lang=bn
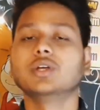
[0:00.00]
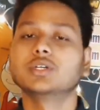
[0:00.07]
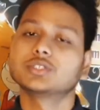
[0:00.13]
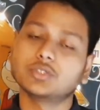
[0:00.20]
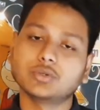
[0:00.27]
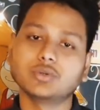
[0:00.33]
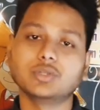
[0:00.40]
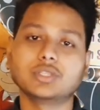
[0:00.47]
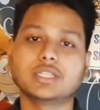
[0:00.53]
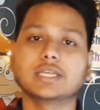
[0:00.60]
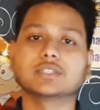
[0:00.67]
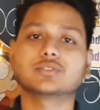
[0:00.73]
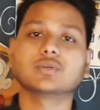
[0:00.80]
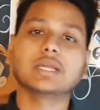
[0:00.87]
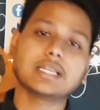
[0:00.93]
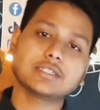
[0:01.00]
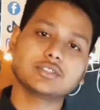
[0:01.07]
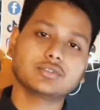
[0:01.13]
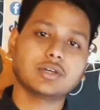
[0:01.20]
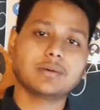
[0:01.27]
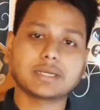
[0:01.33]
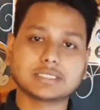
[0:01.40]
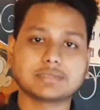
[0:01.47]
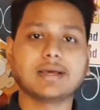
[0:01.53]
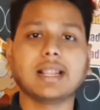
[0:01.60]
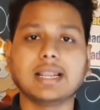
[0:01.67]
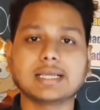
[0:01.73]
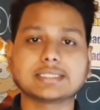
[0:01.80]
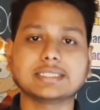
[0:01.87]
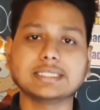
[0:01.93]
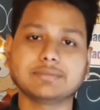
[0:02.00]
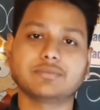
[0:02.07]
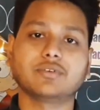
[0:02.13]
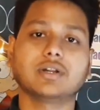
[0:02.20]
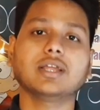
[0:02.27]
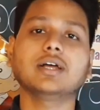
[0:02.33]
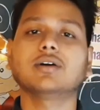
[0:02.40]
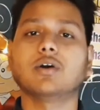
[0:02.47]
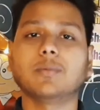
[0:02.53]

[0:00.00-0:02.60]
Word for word: সো এগুলি থেকে সো এটার জন্য আমার কাছে ভালো লাগছে ফোনটা